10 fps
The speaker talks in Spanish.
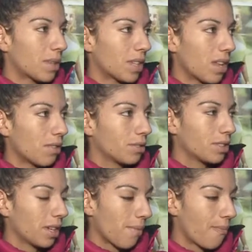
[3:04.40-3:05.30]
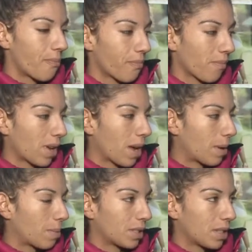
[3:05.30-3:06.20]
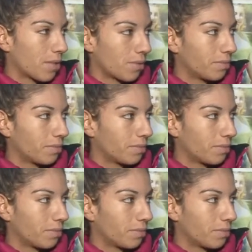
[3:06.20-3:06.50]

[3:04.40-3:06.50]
matado, no sé qué habrá pasado.